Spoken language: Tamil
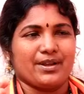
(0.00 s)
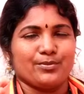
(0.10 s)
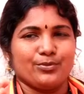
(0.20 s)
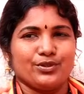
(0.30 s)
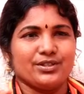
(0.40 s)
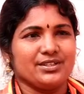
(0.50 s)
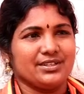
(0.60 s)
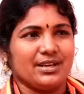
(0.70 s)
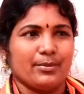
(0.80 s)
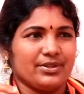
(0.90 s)
பார்க்கும்போது
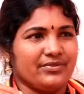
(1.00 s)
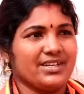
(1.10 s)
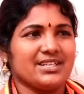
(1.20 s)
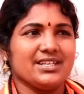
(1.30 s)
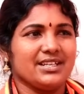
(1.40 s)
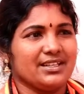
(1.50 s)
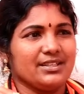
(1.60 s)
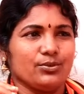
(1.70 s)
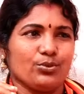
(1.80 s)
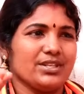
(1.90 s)
நமது
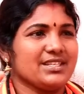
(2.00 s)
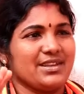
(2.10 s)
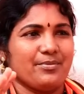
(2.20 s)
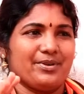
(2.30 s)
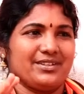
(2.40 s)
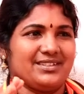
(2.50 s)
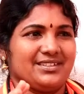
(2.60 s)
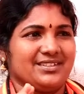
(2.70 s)
வெற்றிங்கிறது உறுதி செய்யப்படுது